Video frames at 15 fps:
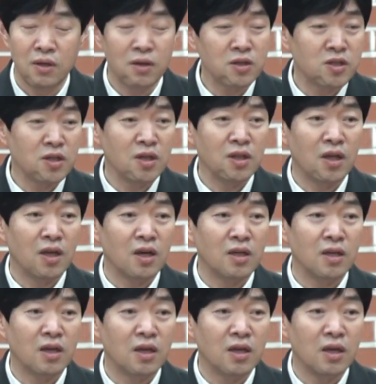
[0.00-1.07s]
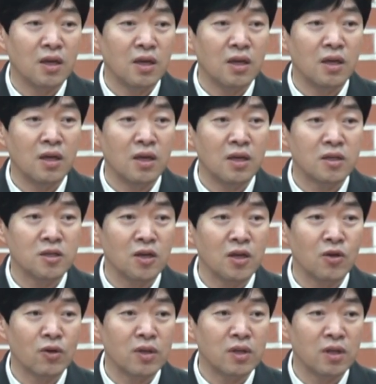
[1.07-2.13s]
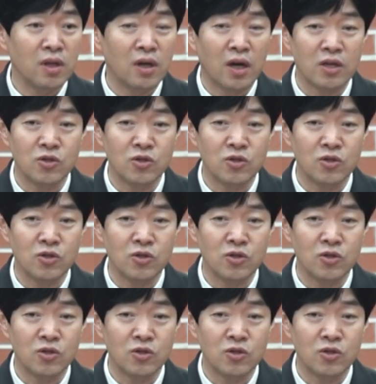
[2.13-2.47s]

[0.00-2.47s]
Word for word: 역시 내 안에 이 서기관들이